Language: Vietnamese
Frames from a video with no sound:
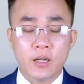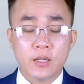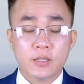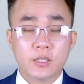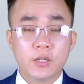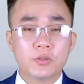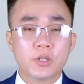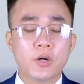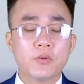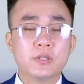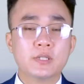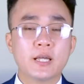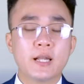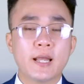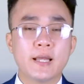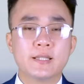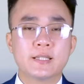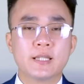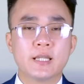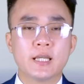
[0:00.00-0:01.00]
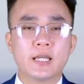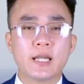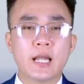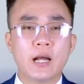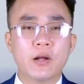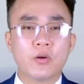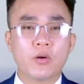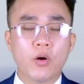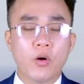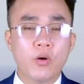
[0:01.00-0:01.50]
Tổng thống Zelensky
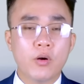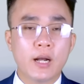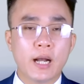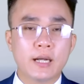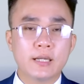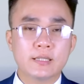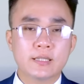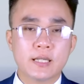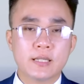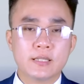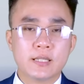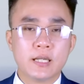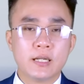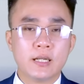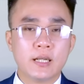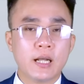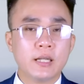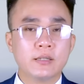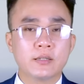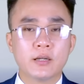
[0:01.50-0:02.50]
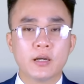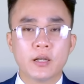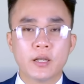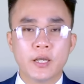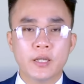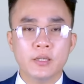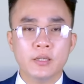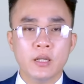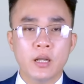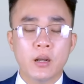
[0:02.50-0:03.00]
đang cố gắng dẫn dắt các tướng
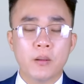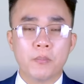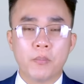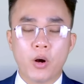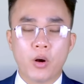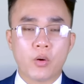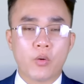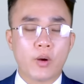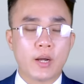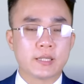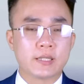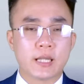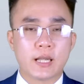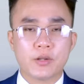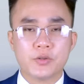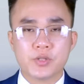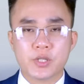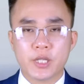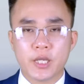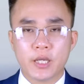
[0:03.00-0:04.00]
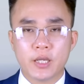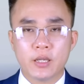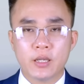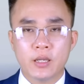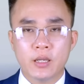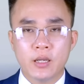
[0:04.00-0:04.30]
lĩnh bỏ qua Zaluzhny.